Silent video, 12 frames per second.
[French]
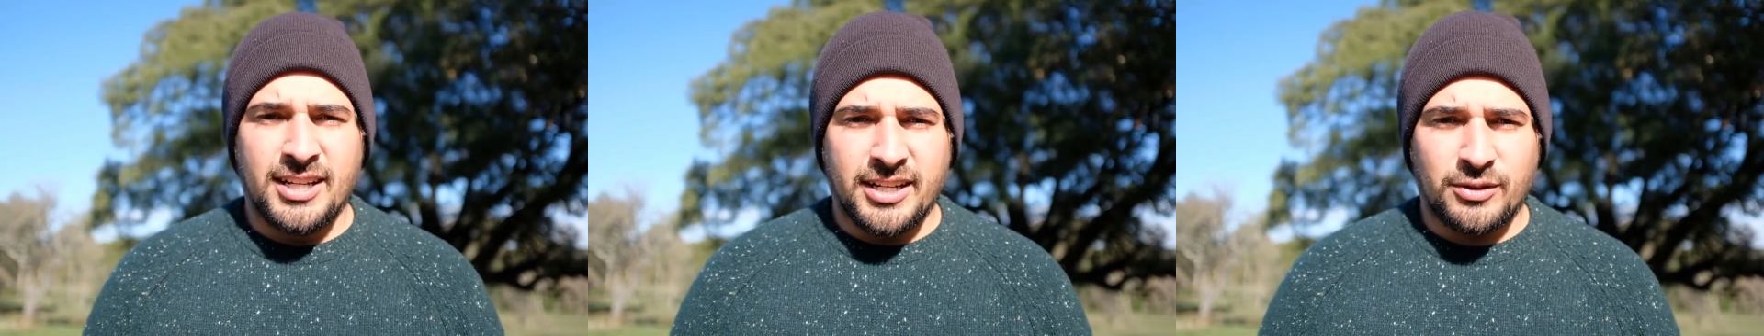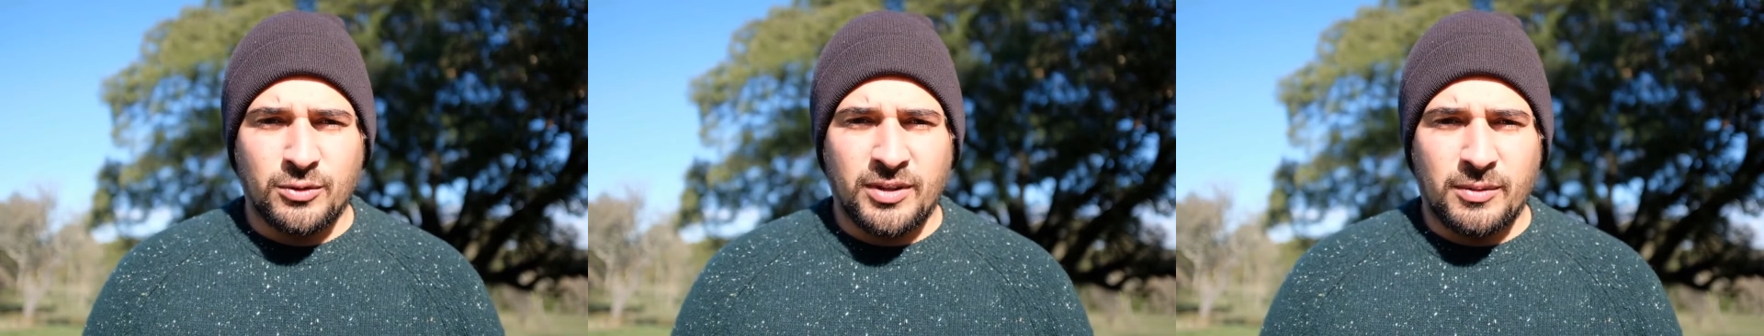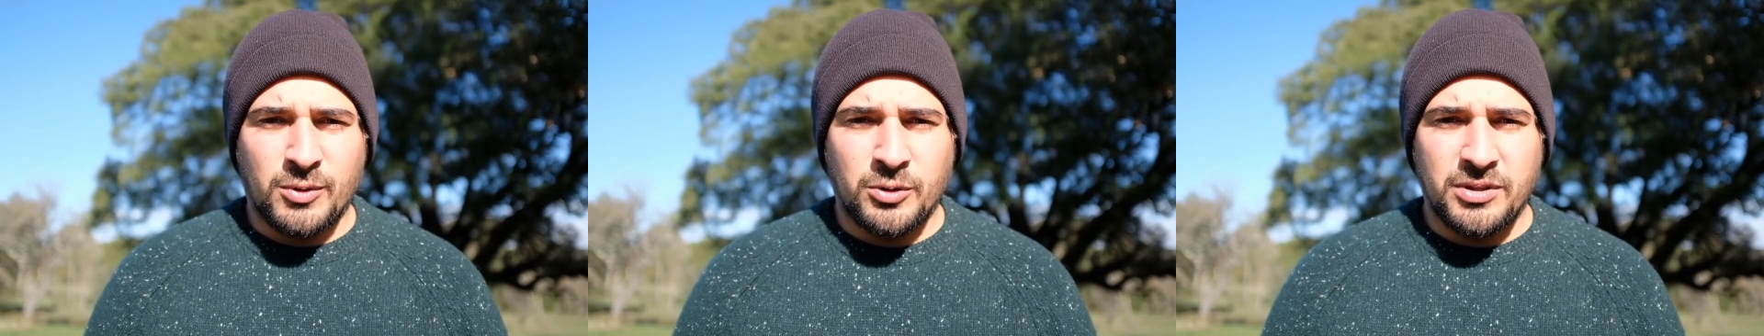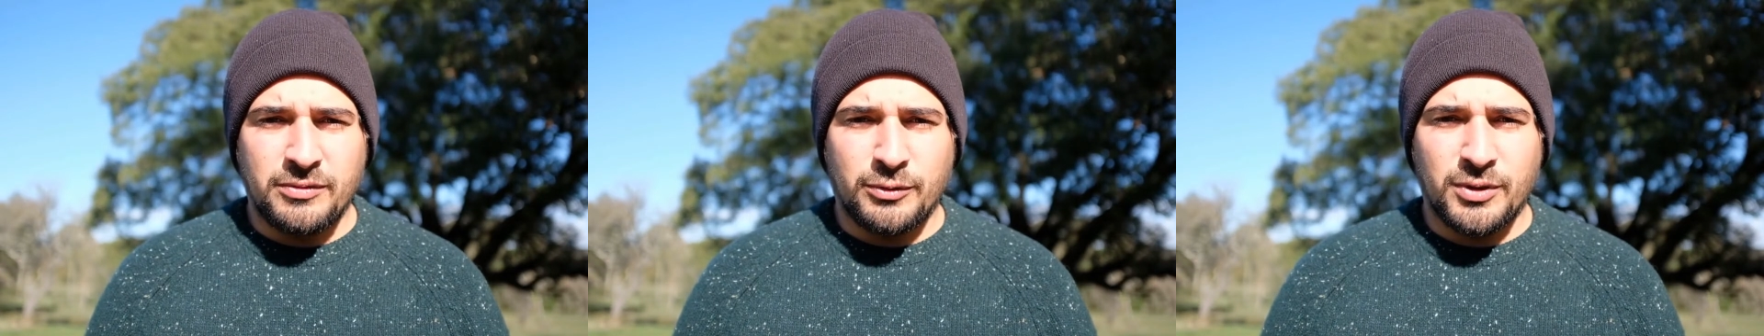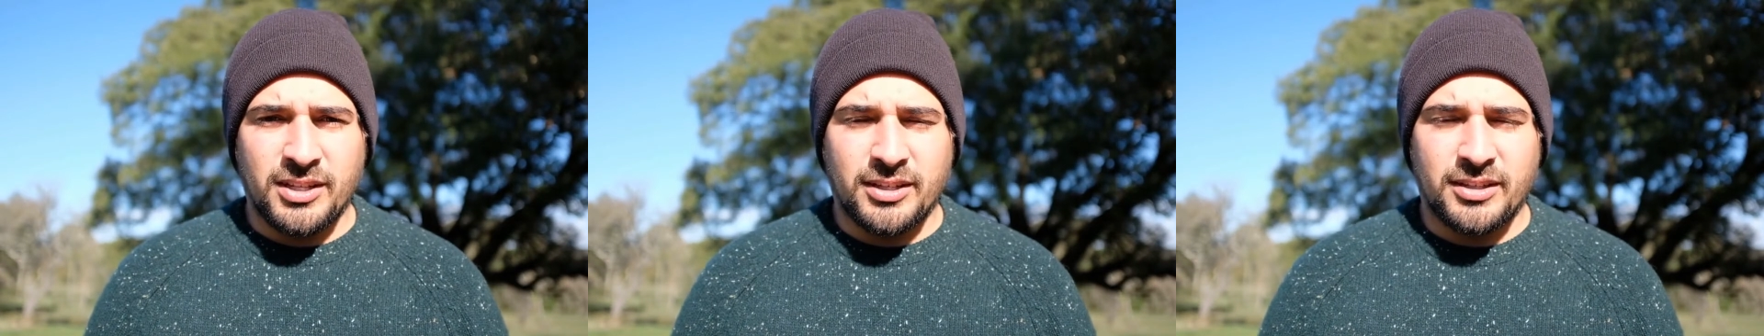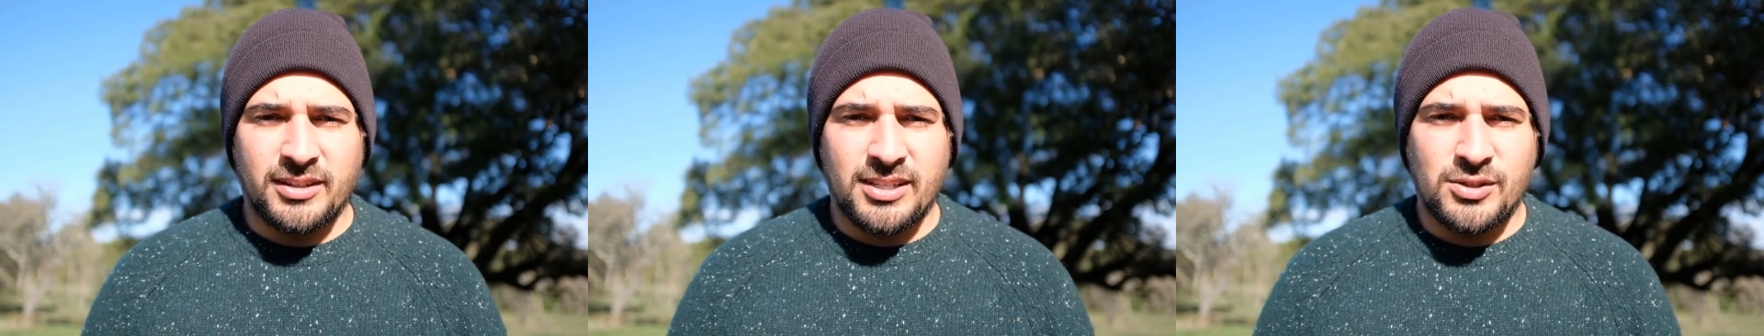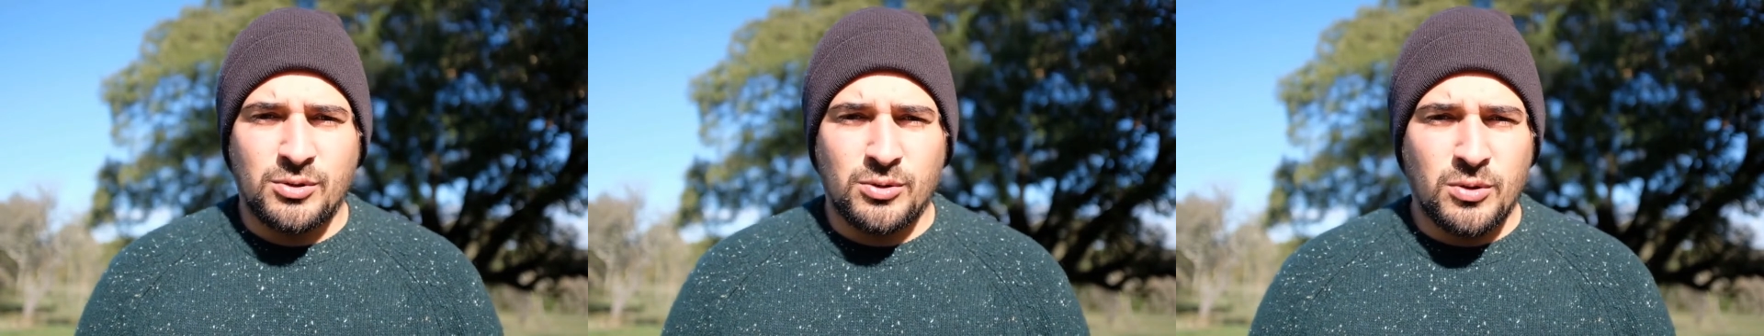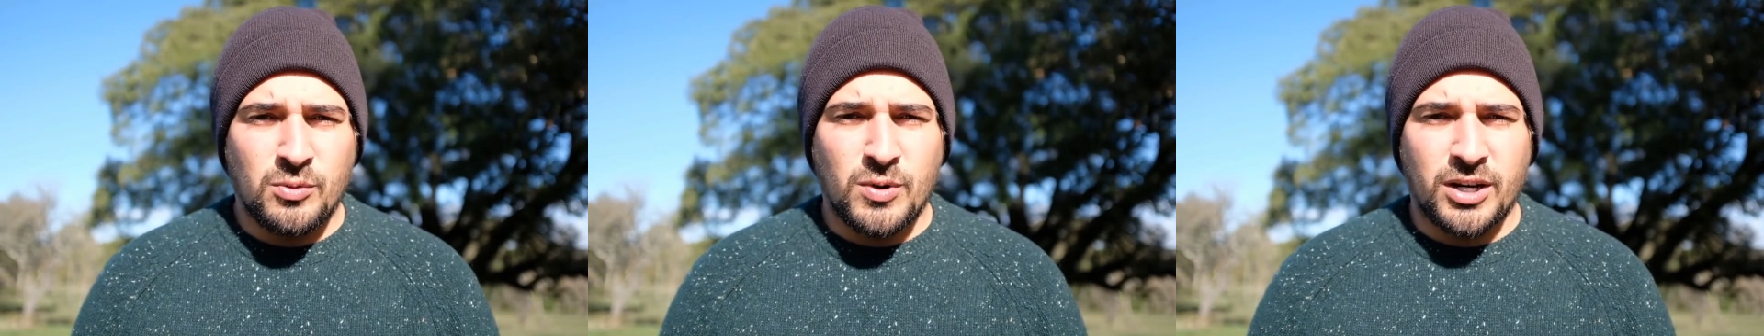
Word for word: et notamment au niveau des, des yeux